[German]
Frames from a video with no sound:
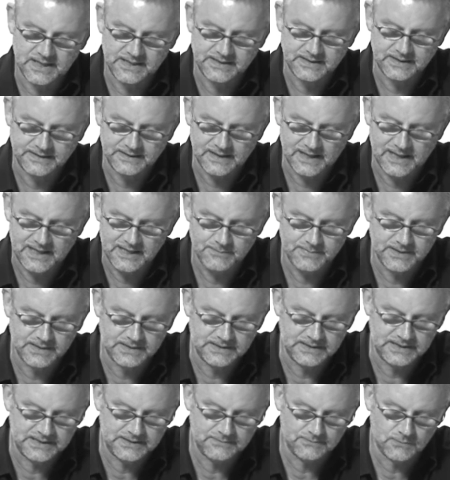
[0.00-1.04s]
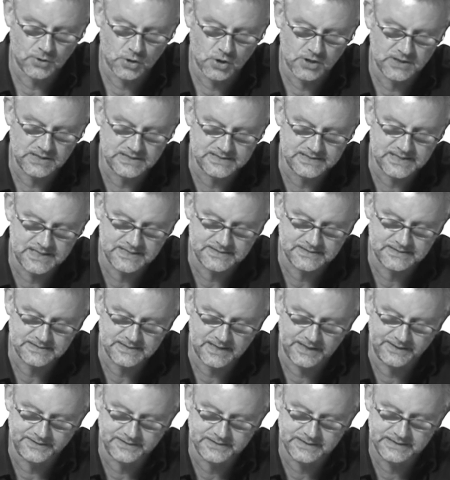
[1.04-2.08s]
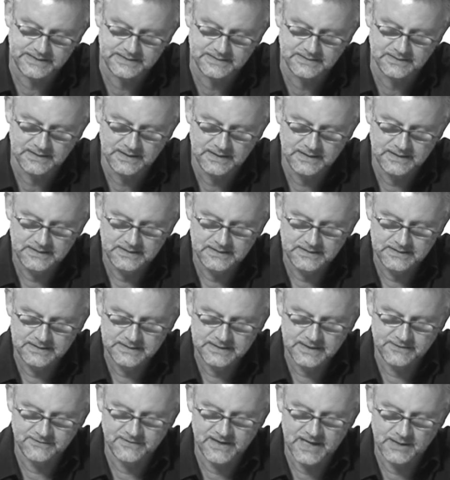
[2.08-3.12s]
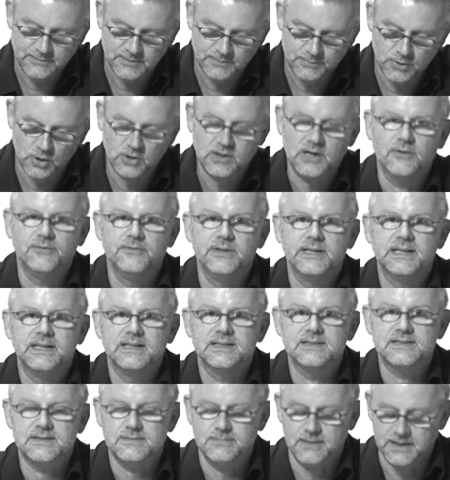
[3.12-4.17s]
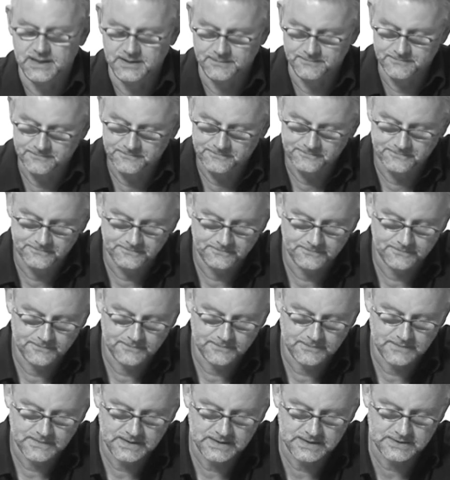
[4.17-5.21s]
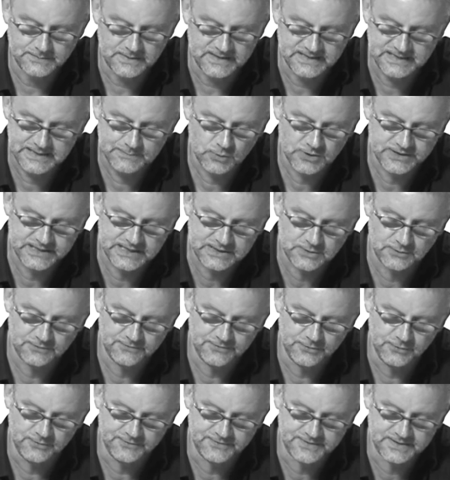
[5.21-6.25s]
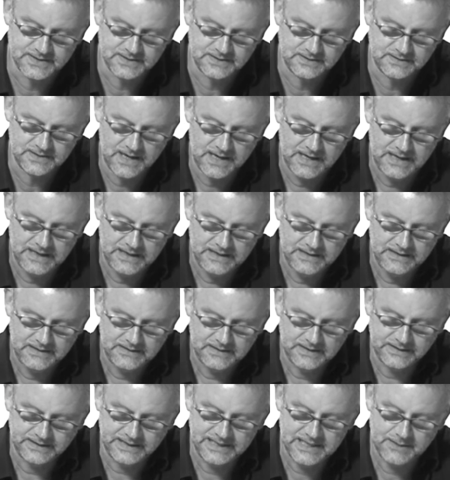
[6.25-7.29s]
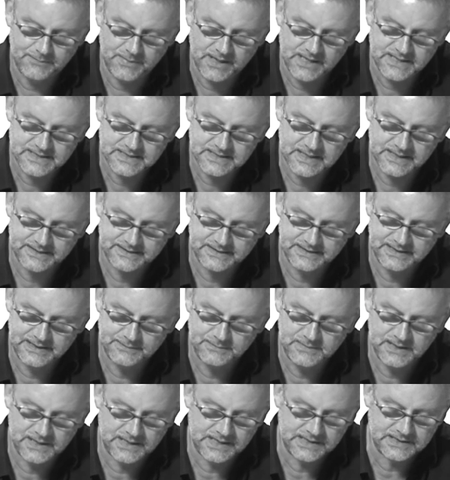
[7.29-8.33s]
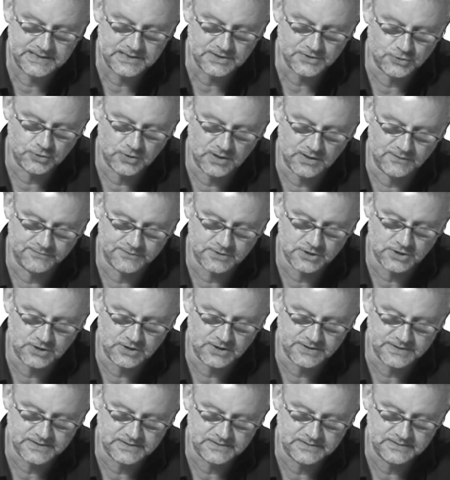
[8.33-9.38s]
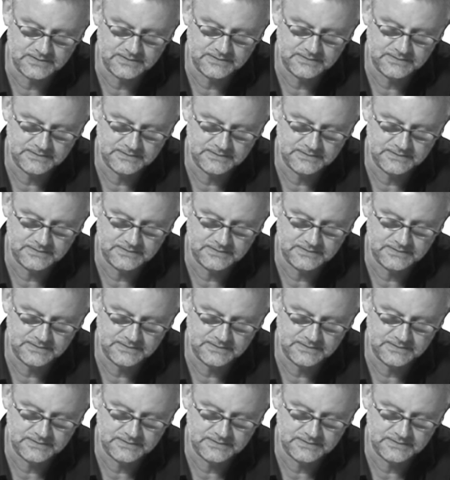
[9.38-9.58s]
Reinhard Albeck jeden Morgen als erstes andrehte, der Werbeblock auf WDR 2. Es war 7.56 Uhr. Andrea Branzke hatte eben die Eingangstür aufgeschlossen.